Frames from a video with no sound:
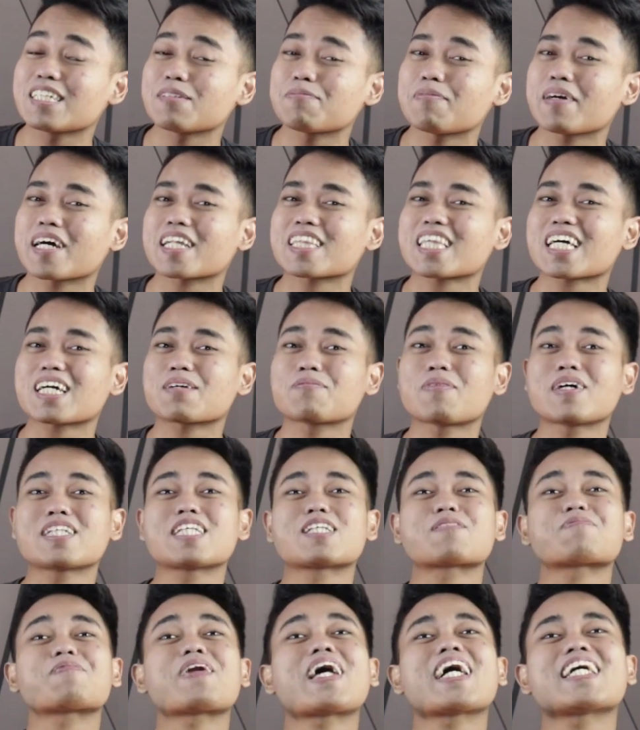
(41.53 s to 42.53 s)
GPR Tech
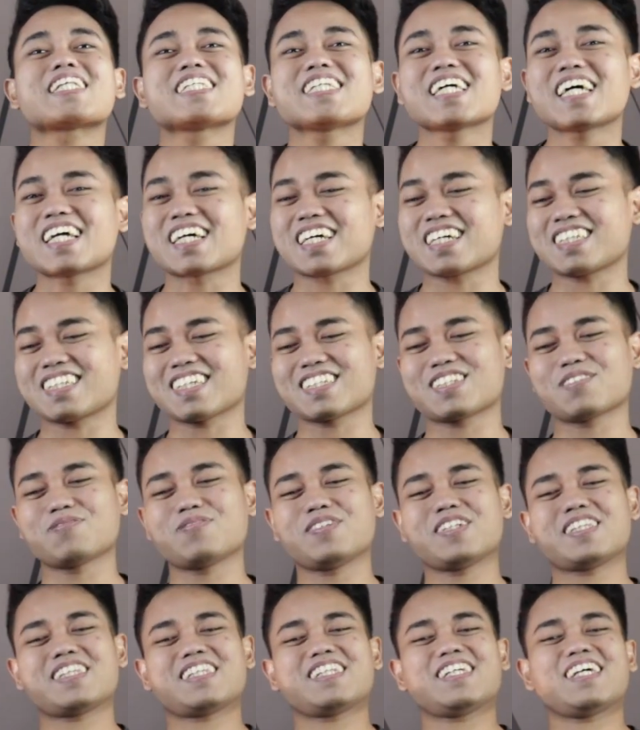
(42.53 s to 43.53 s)
budget pelajar kita
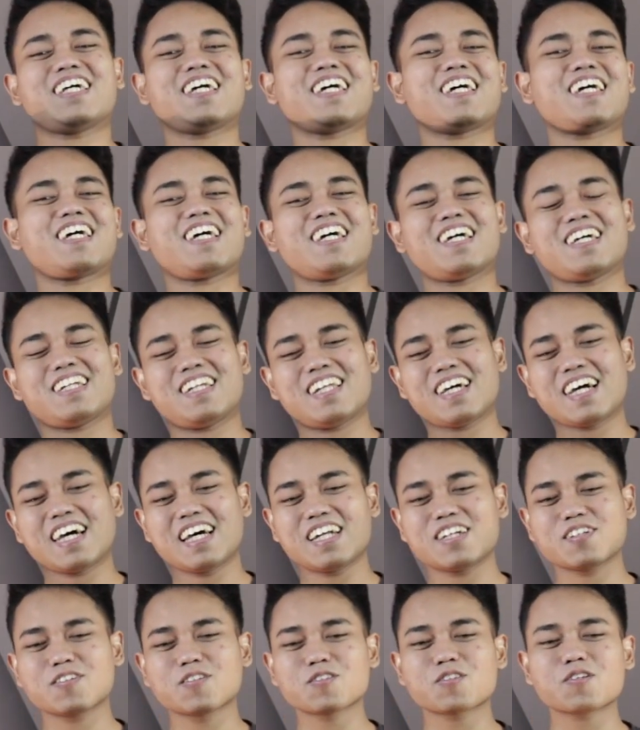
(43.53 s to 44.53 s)
sebutnya
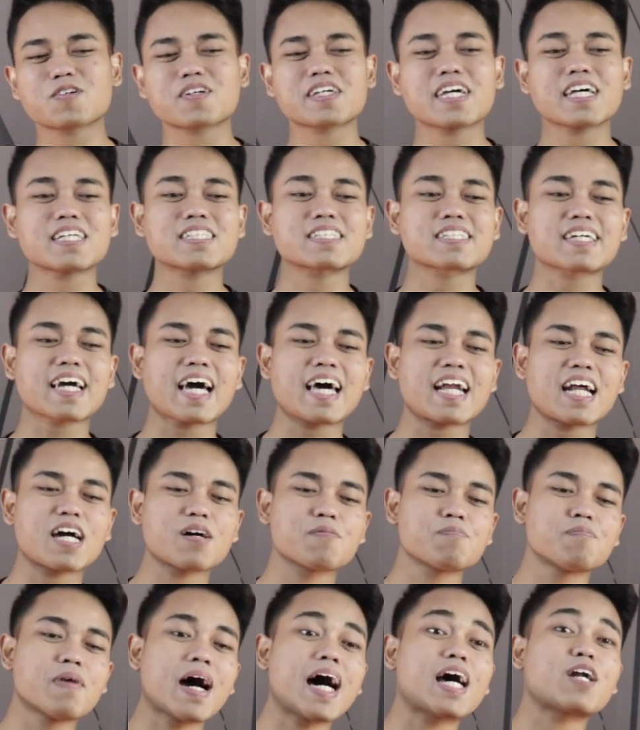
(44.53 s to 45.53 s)
dan untuk yang
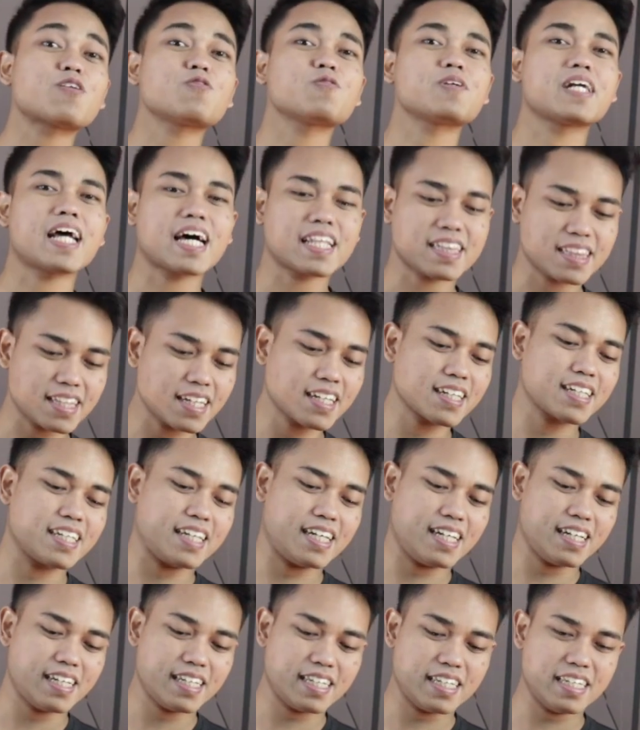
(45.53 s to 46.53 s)
sekarang baru datang
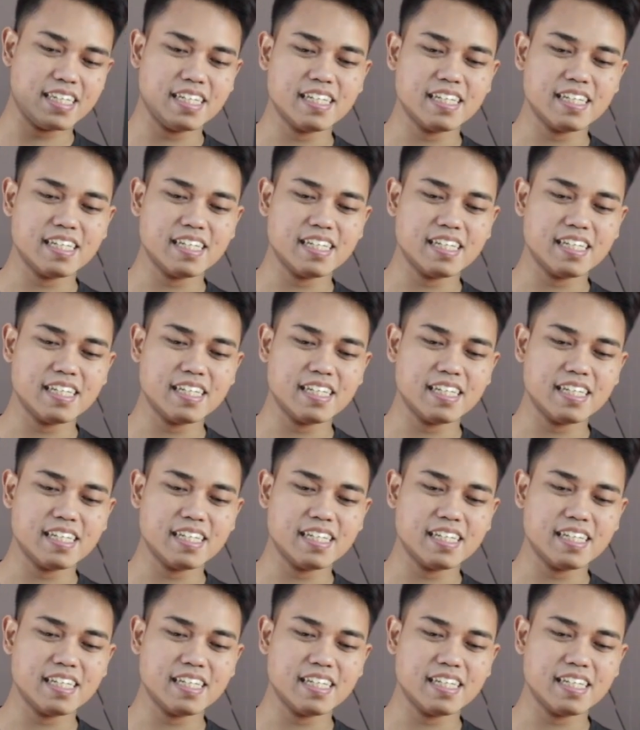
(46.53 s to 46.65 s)
ya